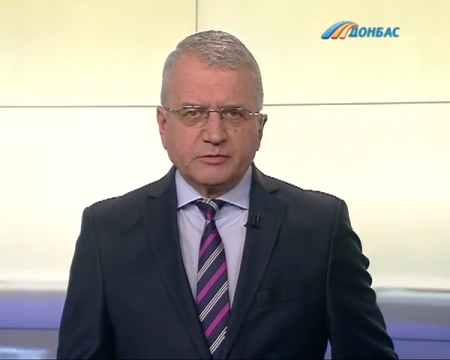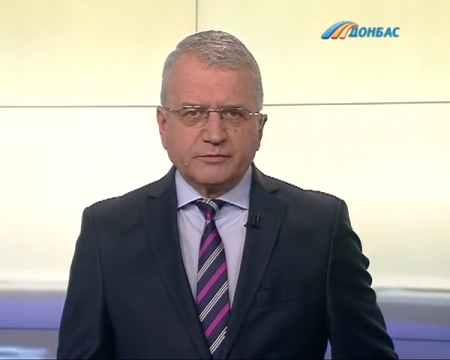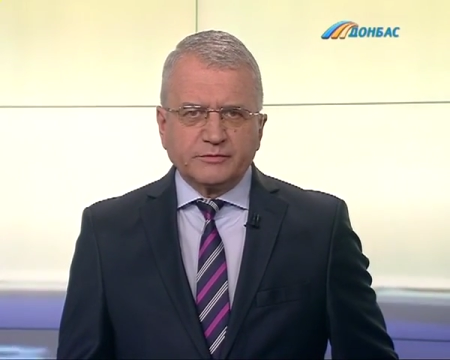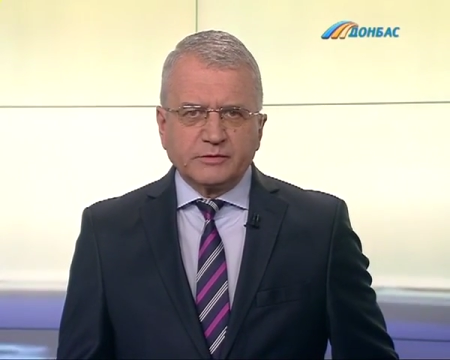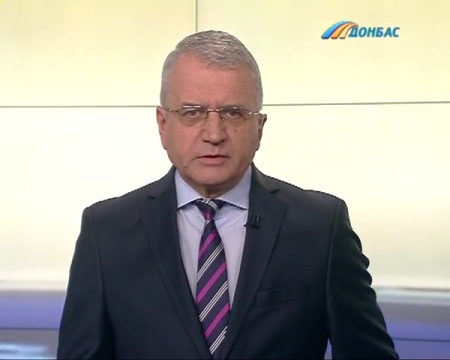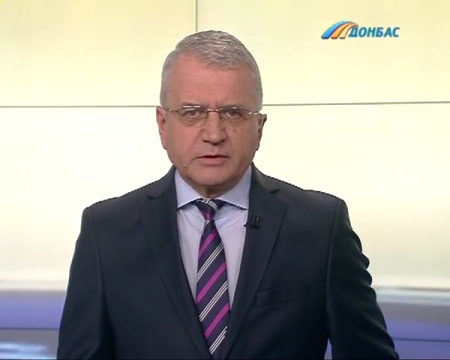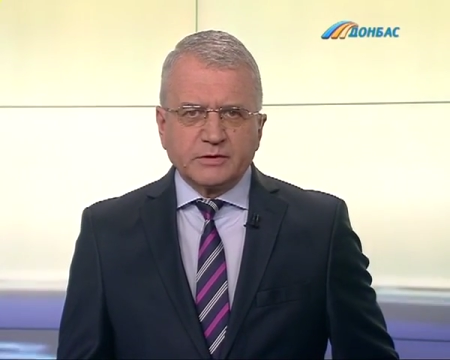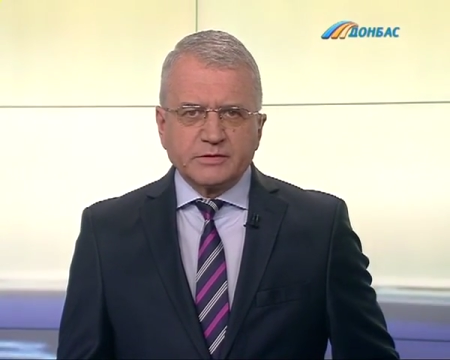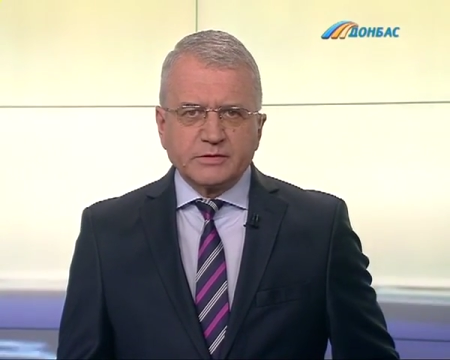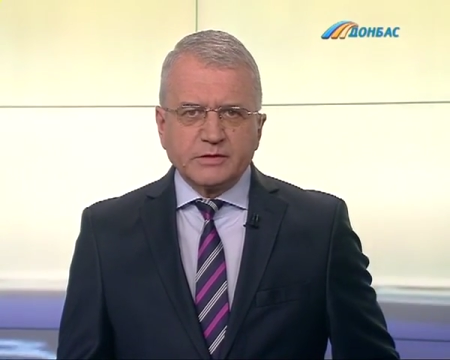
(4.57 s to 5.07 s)

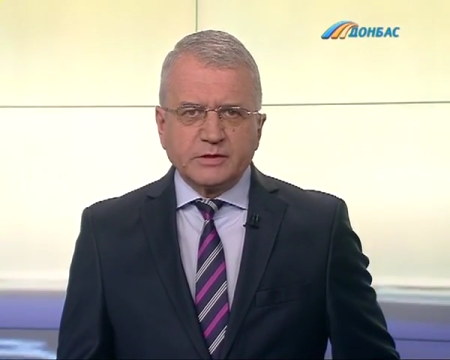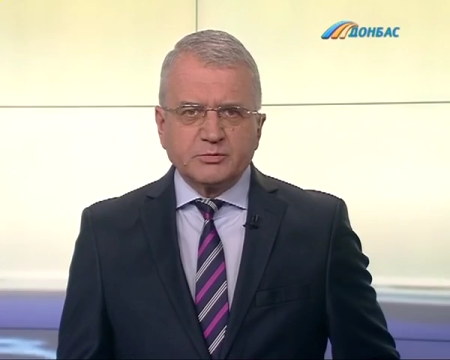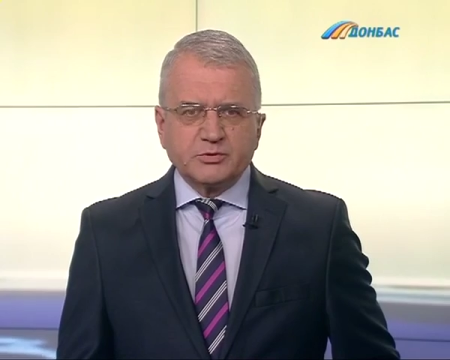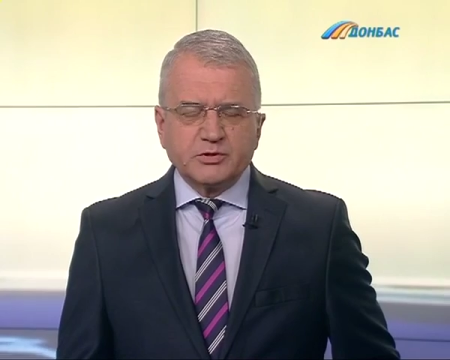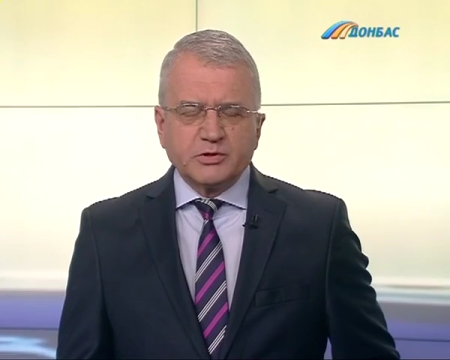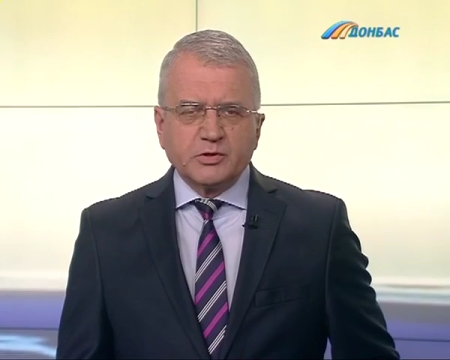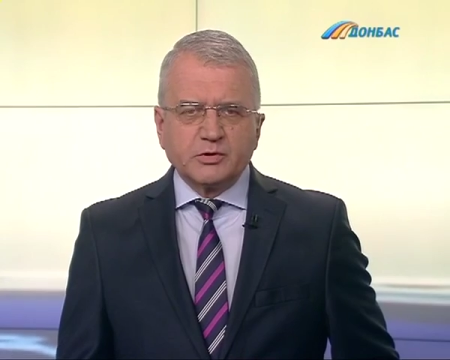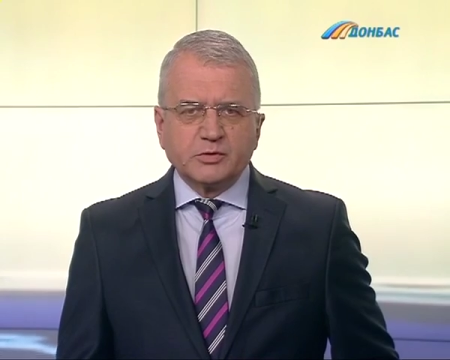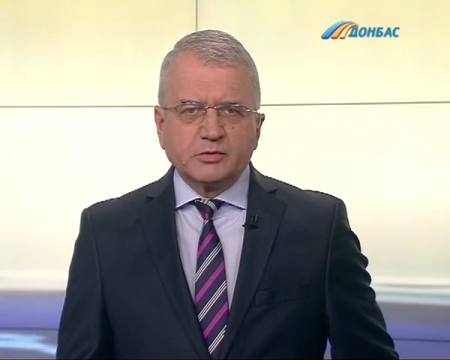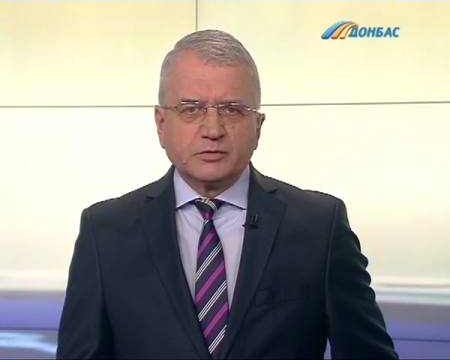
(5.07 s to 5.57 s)
Как
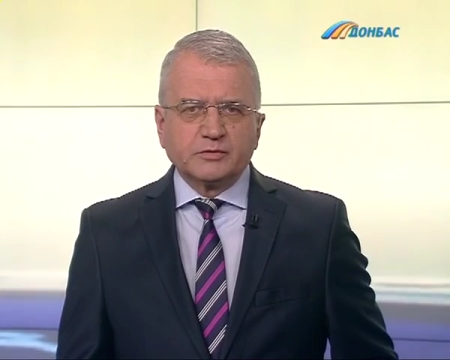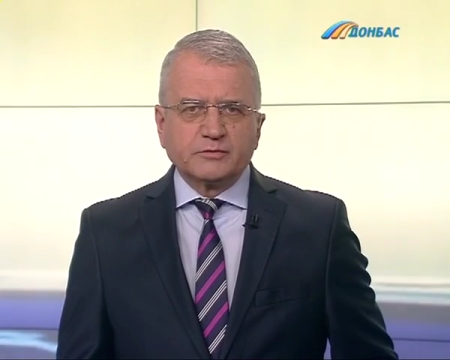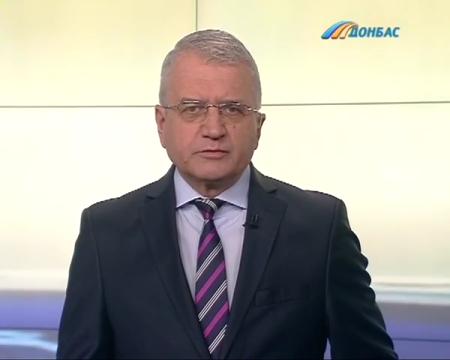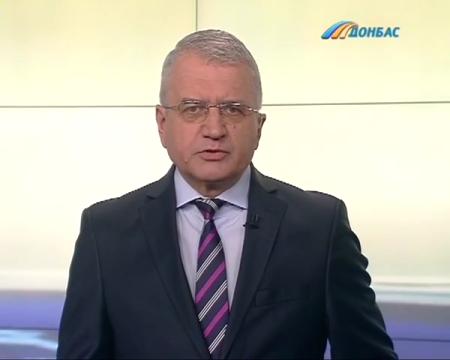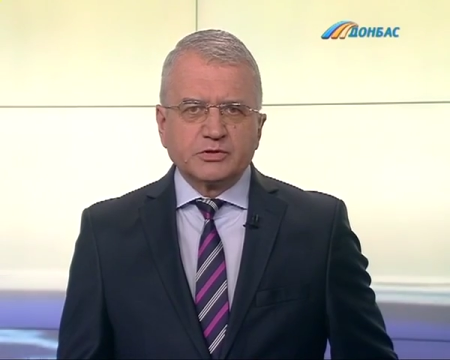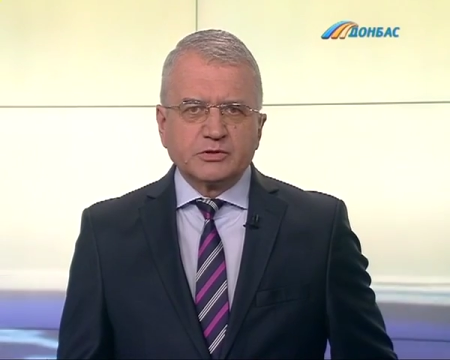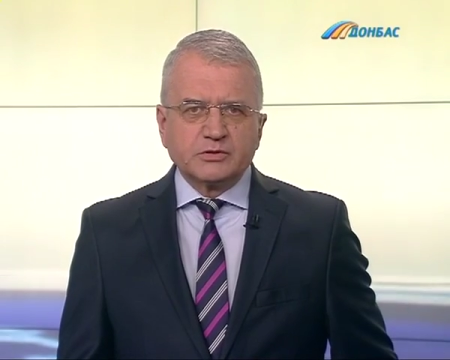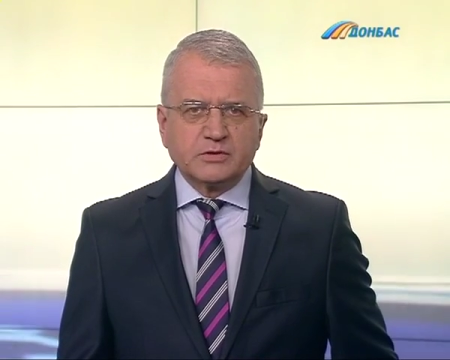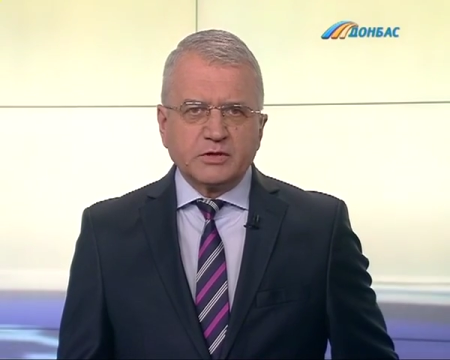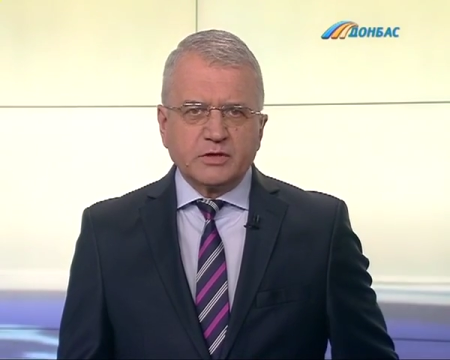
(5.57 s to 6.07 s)
сообщают в
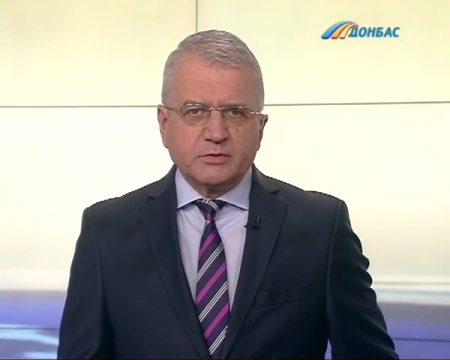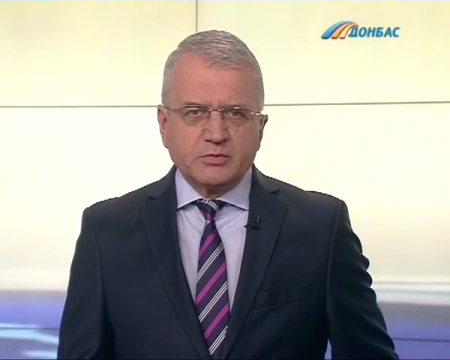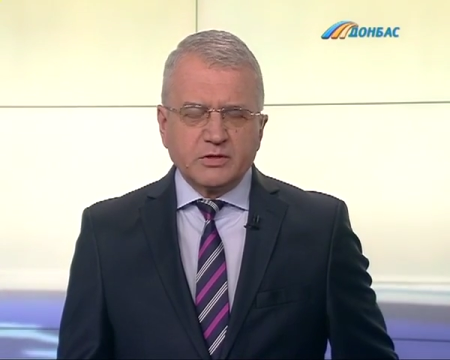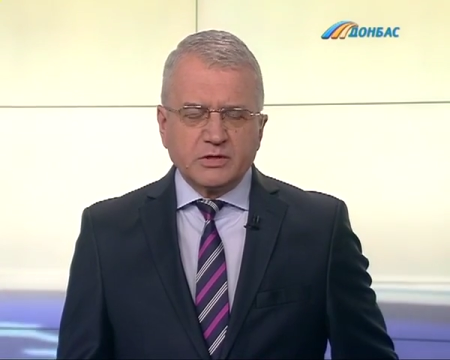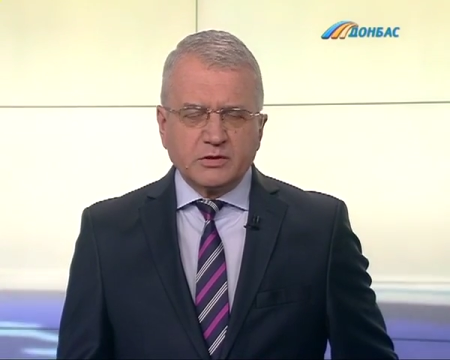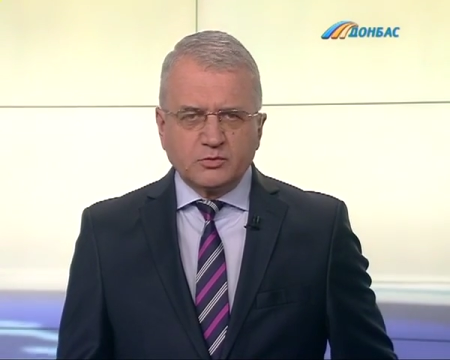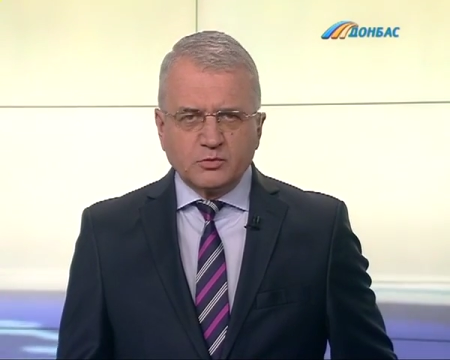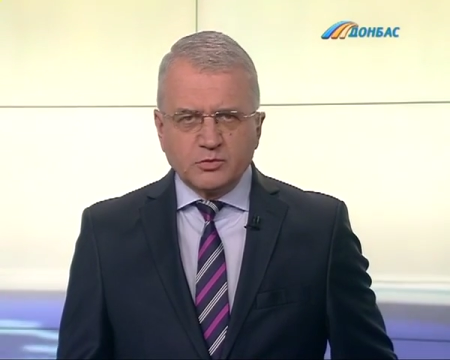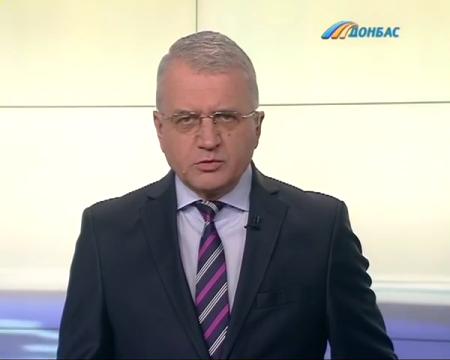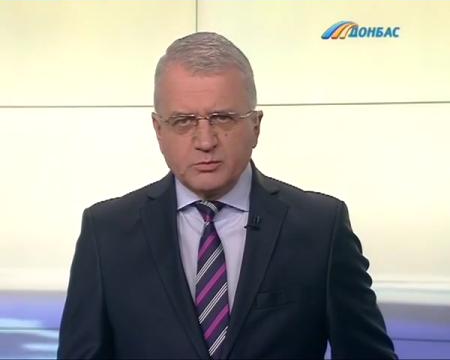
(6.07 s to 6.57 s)
штабе
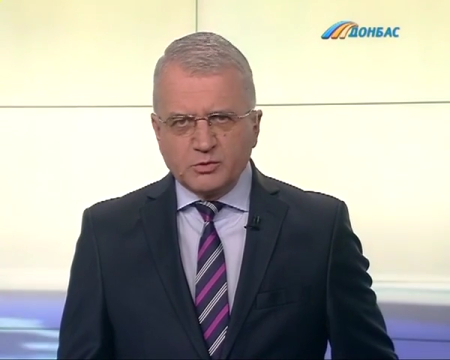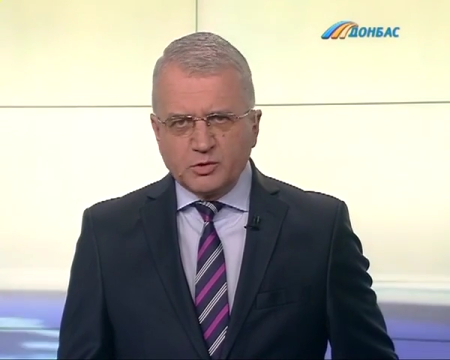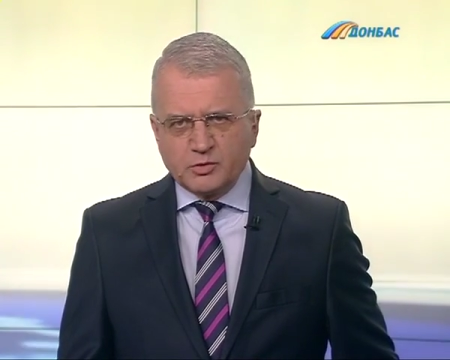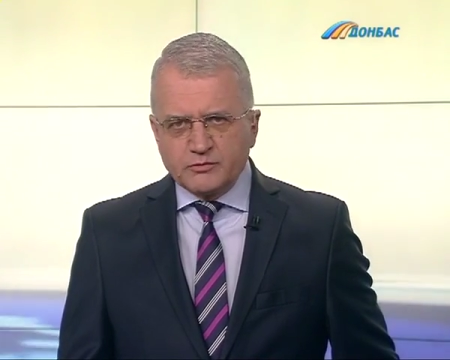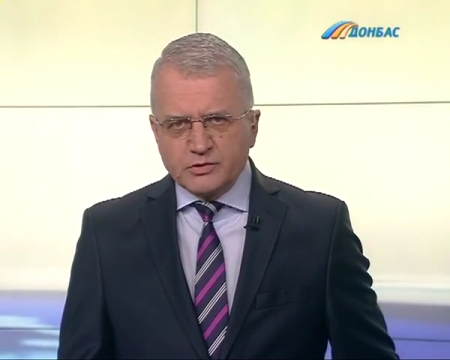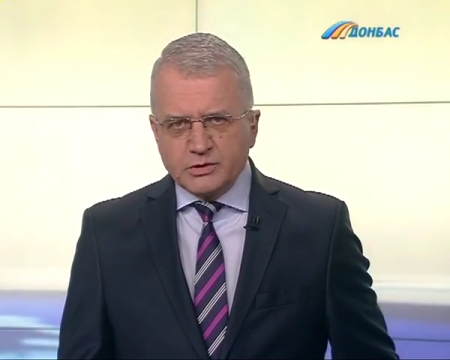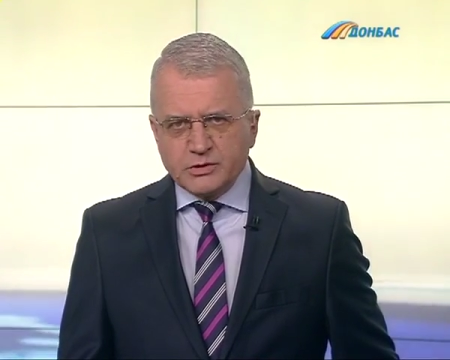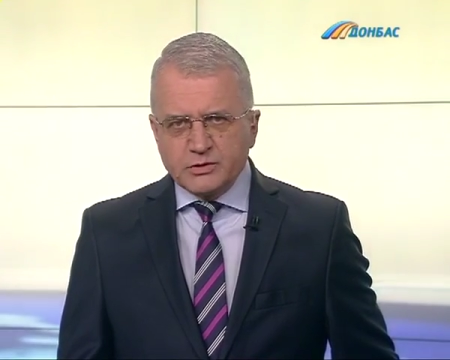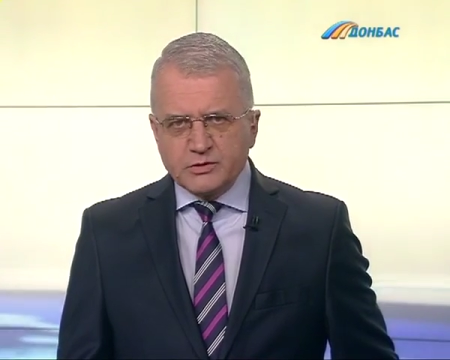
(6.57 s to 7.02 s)
АТО, минувшие